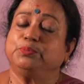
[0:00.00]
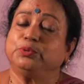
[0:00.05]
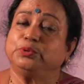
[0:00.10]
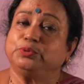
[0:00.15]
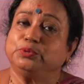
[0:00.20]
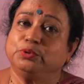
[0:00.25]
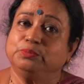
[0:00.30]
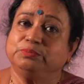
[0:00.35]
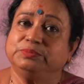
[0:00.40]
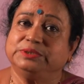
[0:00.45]

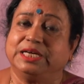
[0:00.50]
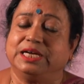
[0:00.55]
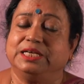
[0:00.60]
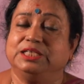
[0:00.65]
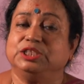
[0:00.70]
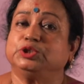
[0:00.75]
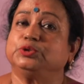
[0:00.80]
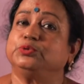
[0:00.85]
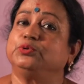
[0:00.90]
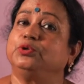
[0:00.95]
প্রথম
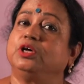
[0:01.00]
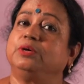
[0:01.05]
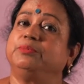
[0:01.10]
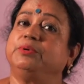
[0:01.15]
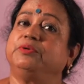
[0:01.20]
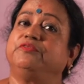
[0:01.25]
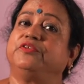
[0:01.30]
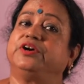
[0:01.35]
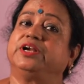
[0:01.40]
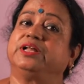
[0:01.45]
জার্নি শুরু হলো
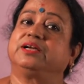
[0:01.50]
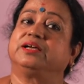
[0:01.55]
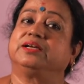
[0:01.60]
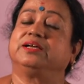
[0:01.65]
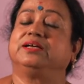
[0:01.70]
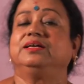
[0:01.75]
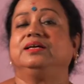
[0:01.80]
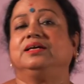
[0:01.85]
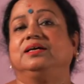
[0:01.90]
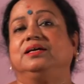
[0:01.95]
আমি
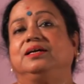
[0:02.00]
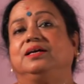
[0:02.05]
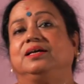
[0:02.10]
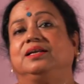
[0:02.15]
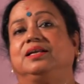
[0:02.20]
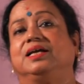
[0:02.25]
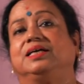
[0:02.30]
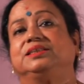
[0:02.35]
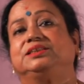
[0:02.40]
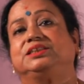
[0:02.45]
ফারাক্কায়
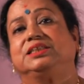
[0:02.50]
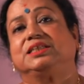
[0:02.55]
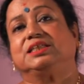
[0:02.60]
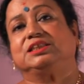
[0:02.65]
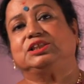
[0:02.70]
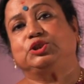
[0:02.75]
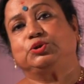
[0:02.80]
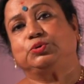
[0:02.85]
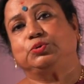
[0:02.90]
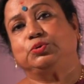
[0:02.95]
নাচ
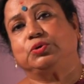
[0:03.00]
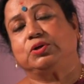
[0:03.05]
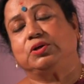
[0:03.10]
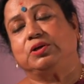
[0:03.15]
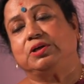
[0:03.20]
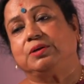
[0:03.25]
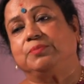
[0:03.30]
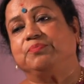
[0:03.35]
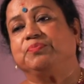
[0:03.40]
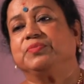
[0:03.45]
শেখাতে শুরু
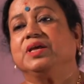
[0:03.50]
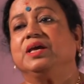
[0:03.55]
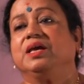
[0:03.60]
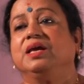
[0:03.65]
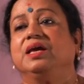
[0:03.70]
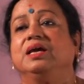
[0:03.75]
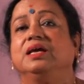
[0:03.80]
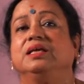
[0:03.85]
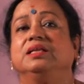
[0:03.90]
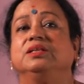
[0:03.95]
করলাম
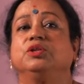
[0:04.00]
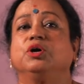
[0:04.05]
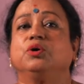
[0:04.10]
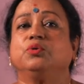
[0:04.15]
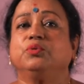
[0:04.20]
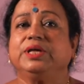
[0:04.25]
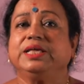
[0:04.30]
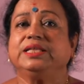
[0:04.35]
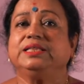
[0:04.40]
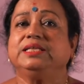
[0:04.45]

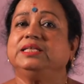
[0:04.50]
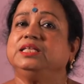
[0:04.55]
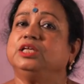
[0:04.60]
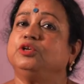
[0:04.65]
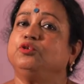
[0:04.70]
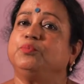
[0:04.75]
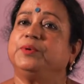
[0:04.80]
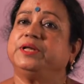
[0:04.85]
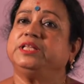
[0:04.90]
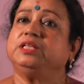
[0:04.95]
তখন এই দিদি
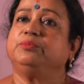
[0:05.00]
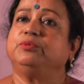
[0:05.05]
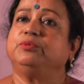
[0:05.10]
রূপাদি